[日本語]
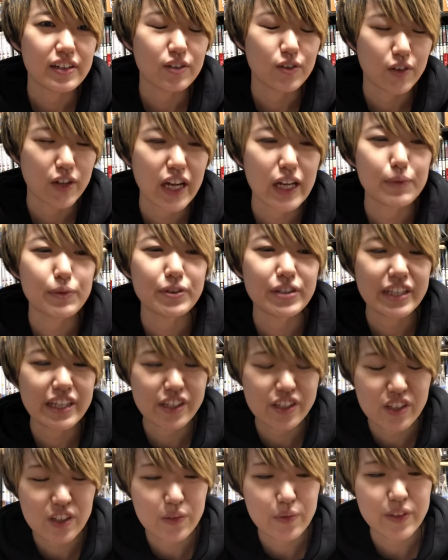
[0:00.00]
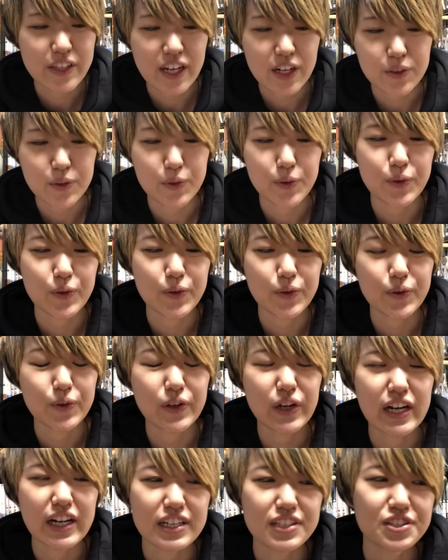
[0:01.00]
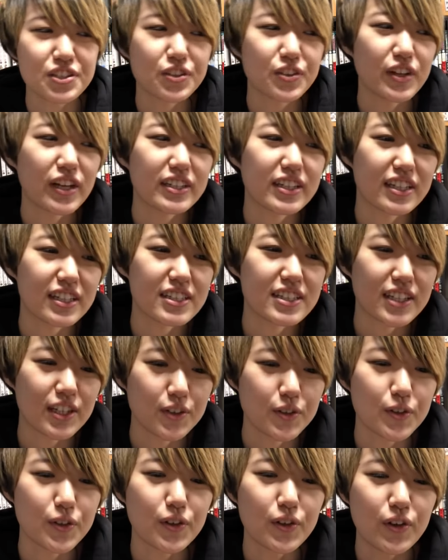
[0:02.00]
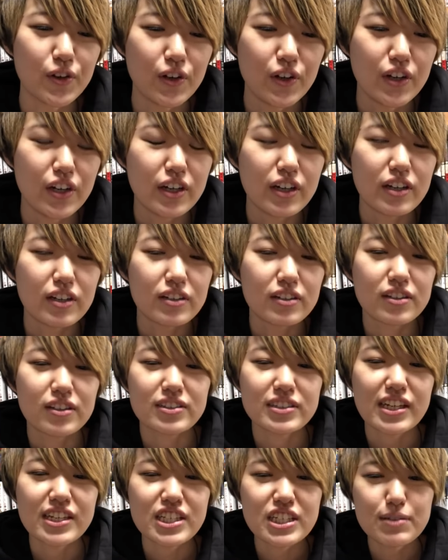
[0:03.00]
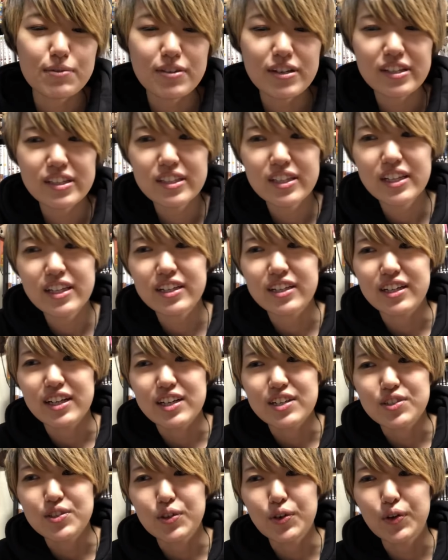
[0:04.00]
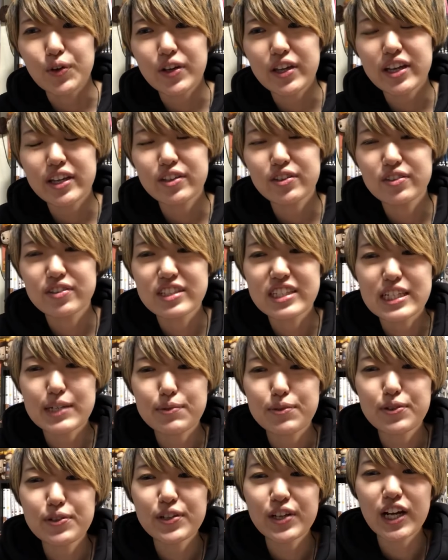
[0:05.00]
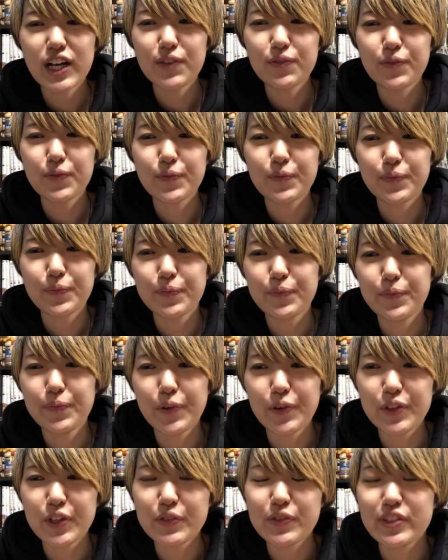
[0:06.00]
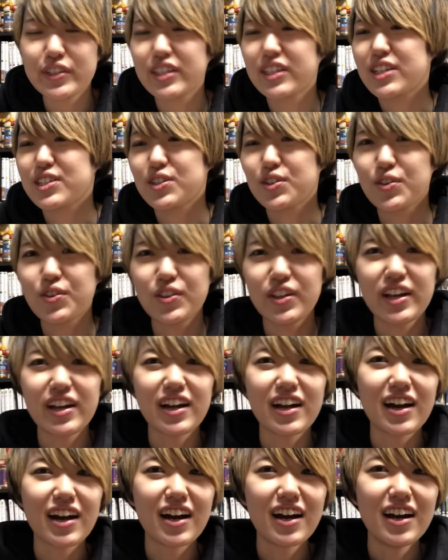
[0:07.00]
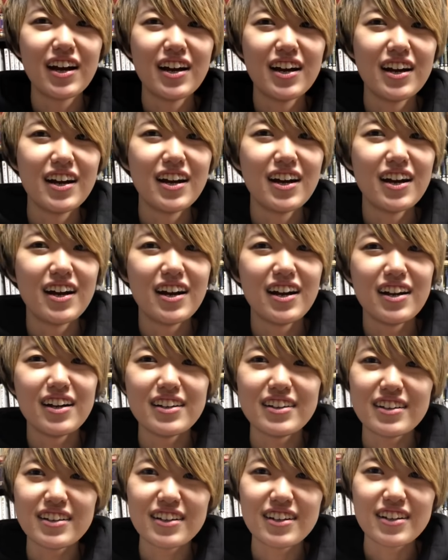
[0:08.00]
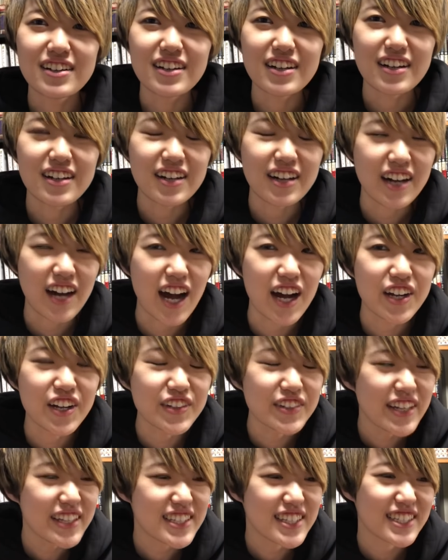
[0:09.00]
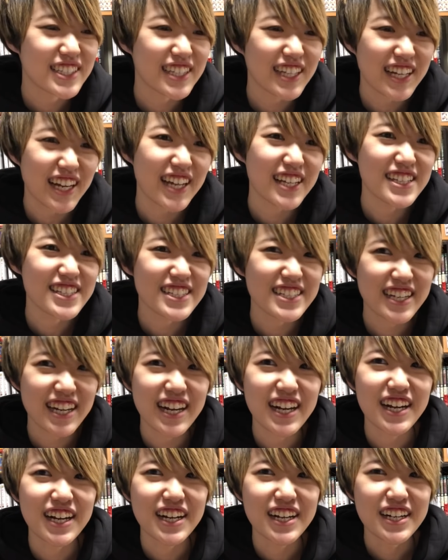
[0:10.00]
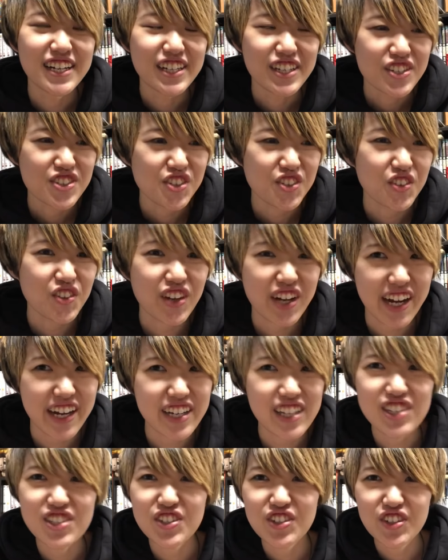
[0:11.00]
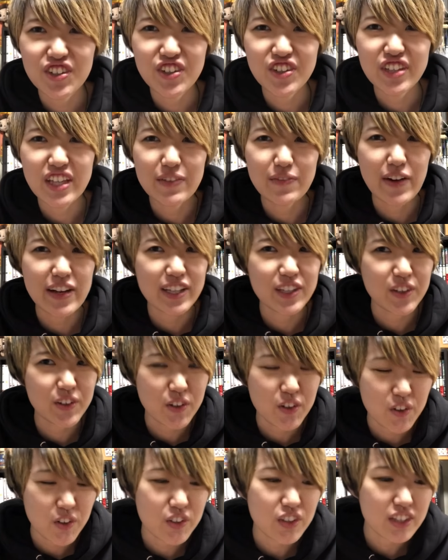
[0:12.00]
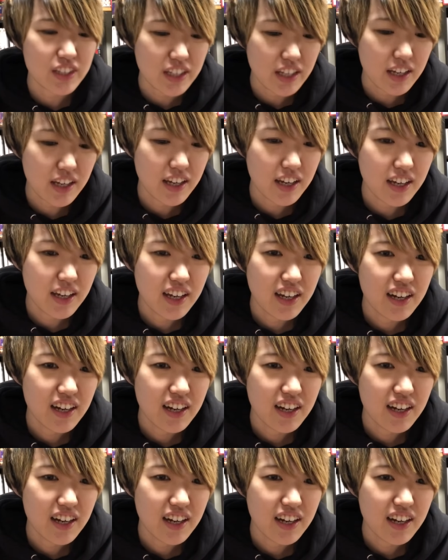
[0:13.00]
こうライブに行くみたいなところがずっとあったんですけど久しぶりになんかそれ自分が求めてたそのなんか白熱した感じがその会場で巻き起こって